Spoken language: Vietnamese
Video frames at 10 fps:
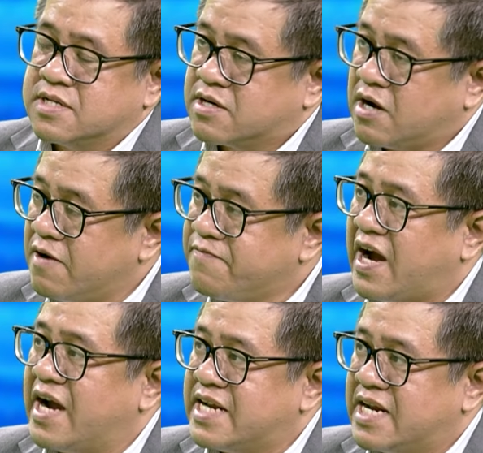có
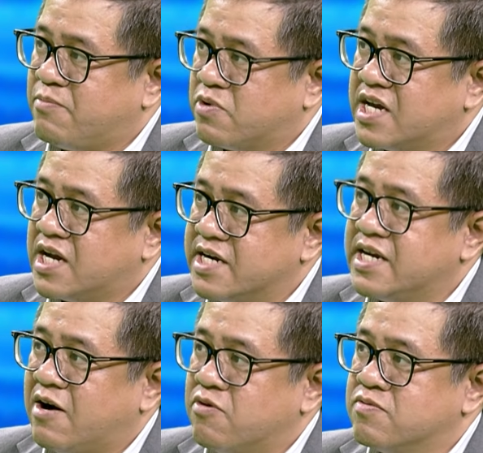phải đây là một cái khởi
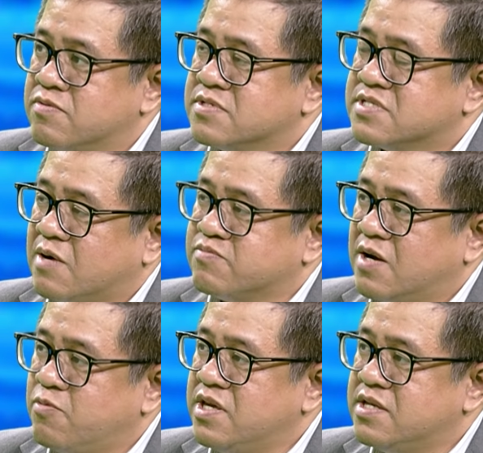đầu trong
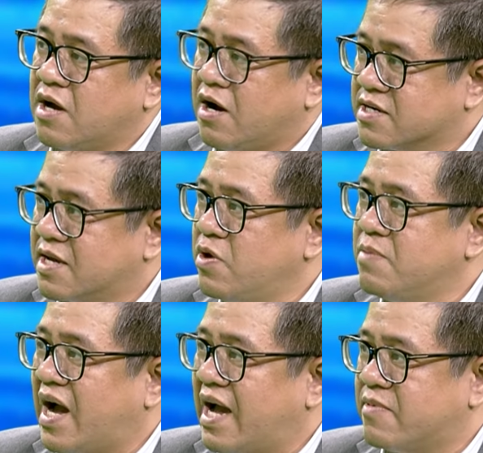cái quý cho cái quý
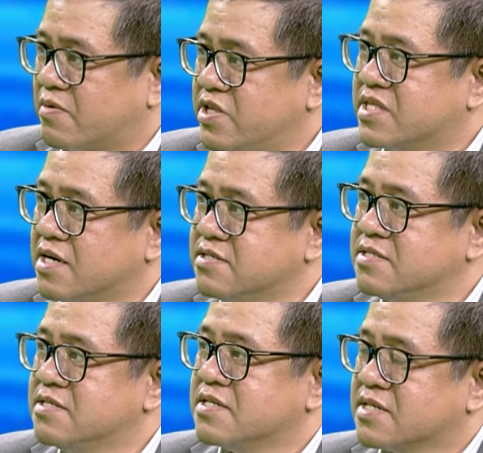3 và quý 4
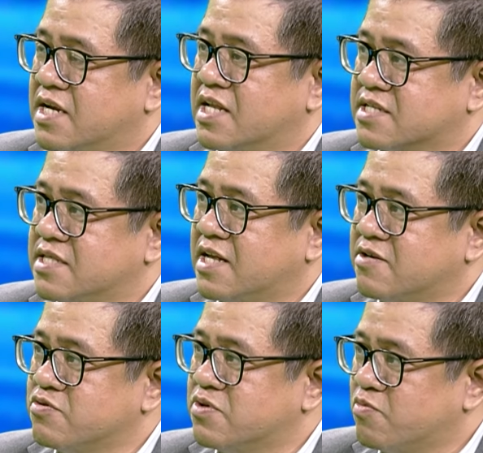cái nền kinh tế
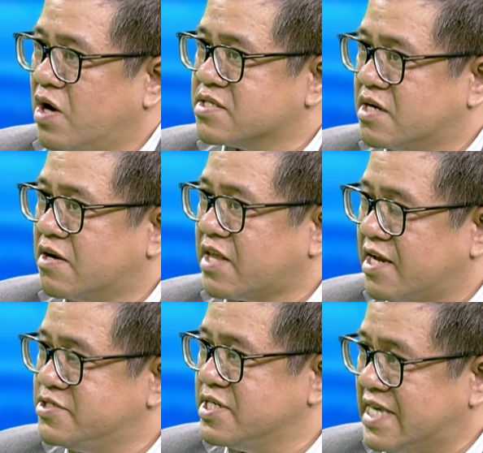của Trung Quốc nó có thể
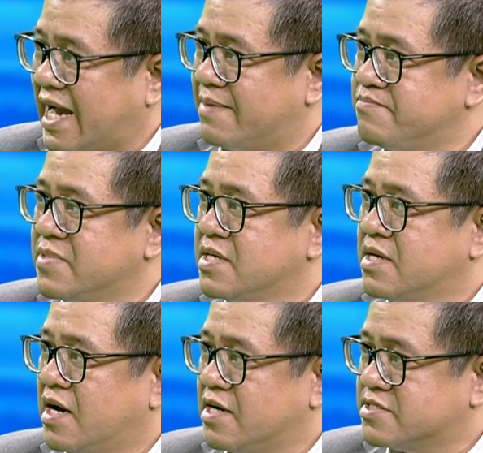suy giảm
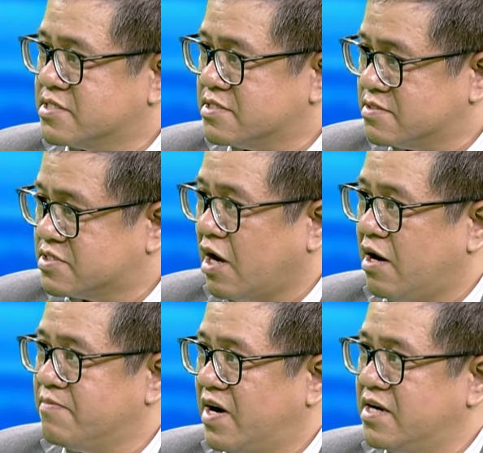Ờ,
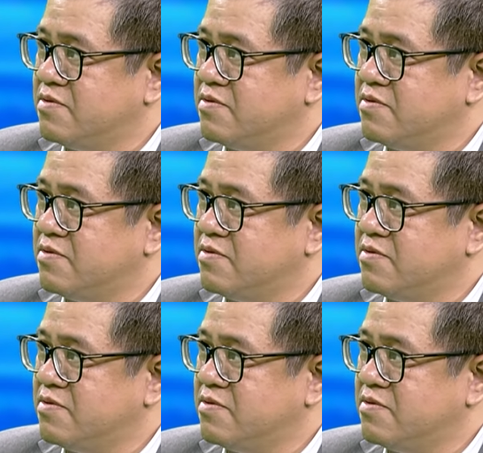so với